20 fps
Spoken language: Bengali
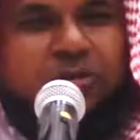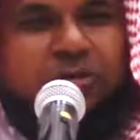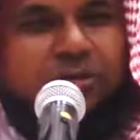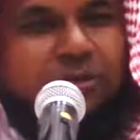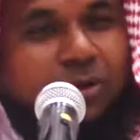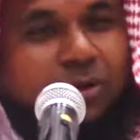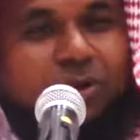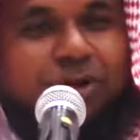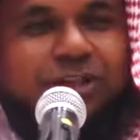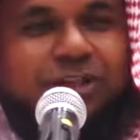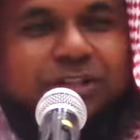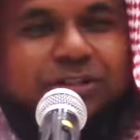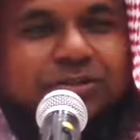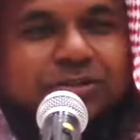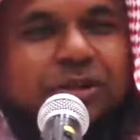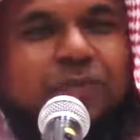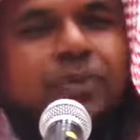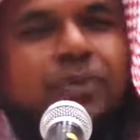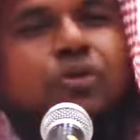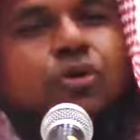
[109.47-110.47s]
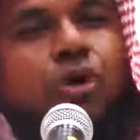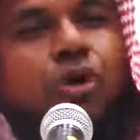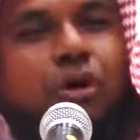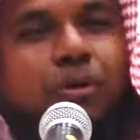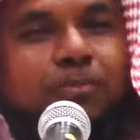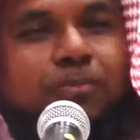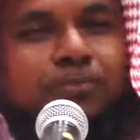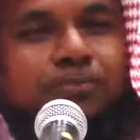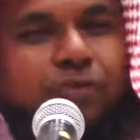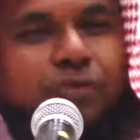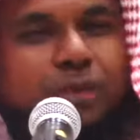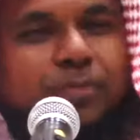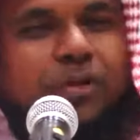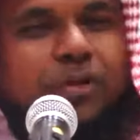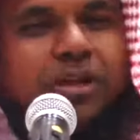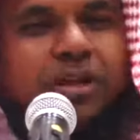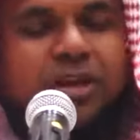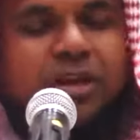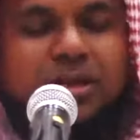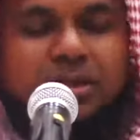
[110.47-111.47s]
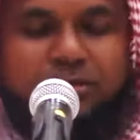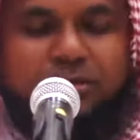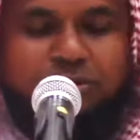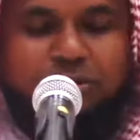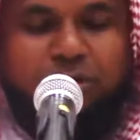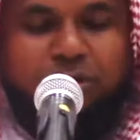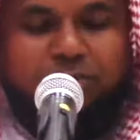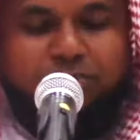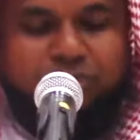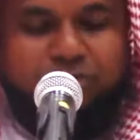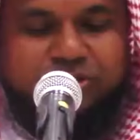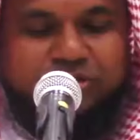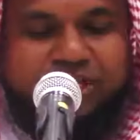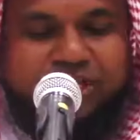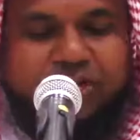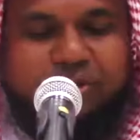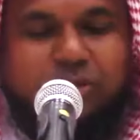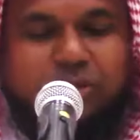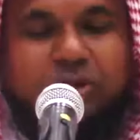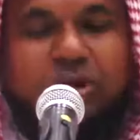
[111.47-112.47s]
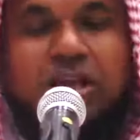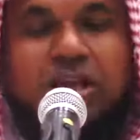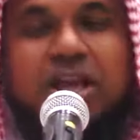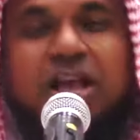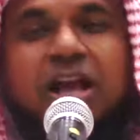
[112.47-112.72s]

নয় তবে কম তবে কম তো যাই হোক